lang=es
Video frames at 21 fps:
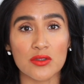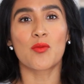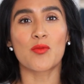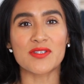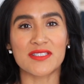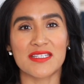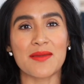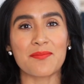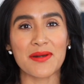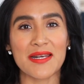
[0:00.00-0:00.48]

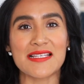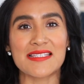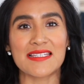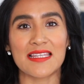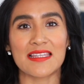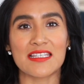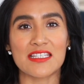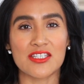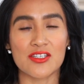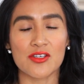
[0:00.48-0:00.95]
Como siempre les
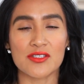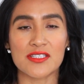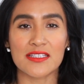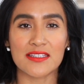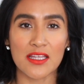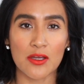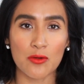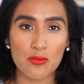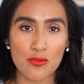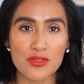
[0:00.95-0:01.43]
he dicho, si
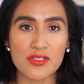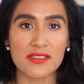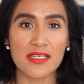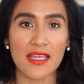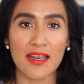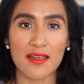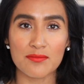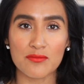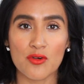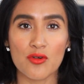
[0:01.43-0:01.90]
te
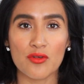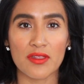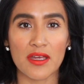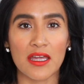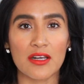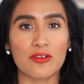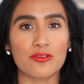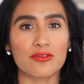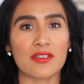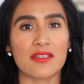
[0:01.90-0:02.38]
gusta la
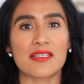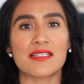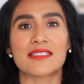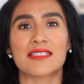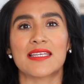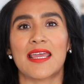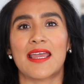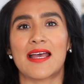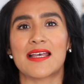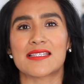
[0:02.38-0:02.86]
moda no
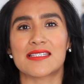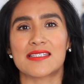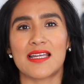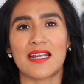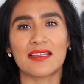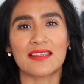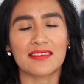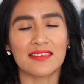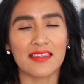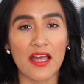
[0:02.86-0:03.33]
tienes que
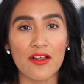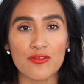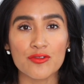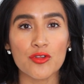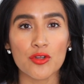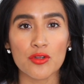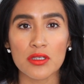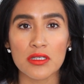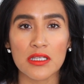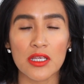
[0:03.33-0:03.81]
gastar
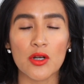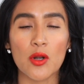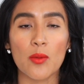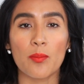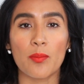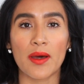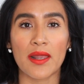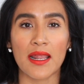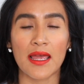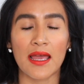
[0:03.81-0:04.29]
tanto
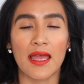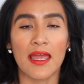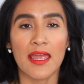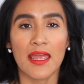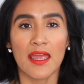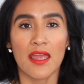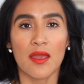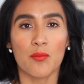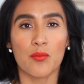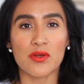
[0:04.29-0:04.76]
dinero para
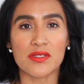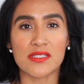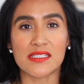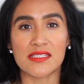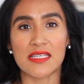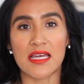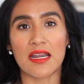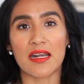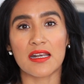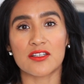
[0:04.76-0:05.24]
pues
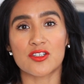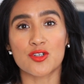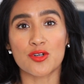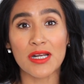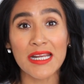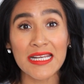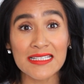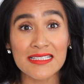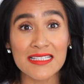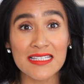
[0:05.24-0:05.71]
estar
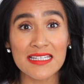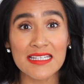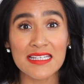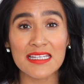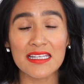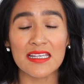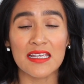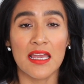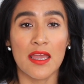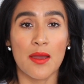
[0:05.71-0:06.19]

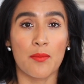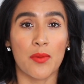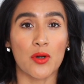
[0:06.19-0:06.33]
trendy,